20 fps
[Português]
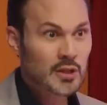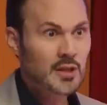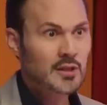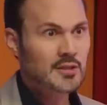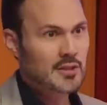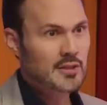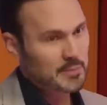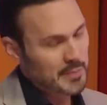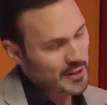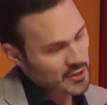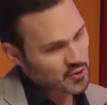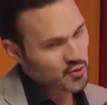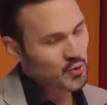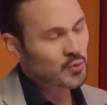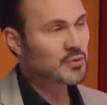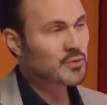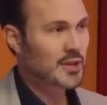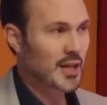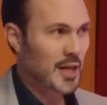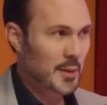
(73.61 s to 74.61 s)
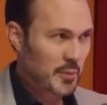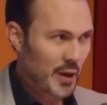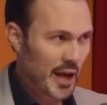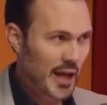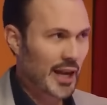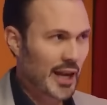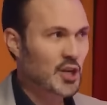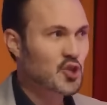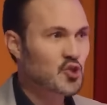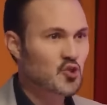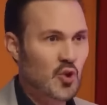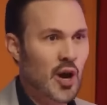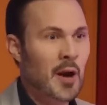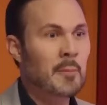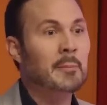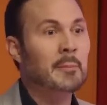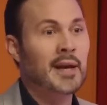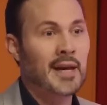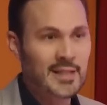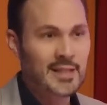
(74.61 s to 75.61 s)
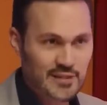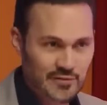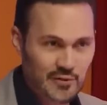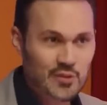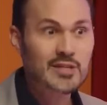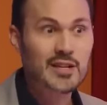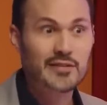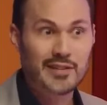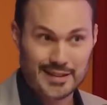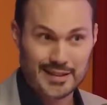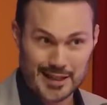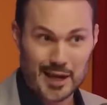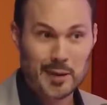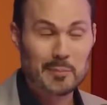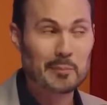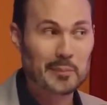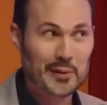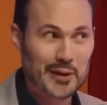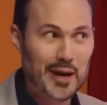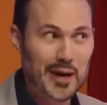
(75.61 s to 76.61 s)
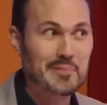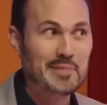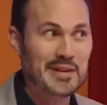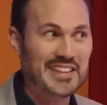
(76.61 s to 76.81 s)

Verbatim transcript: Exatamente. Você passou um tempo, relaxou a mente, você vai você tapeia, tapeia a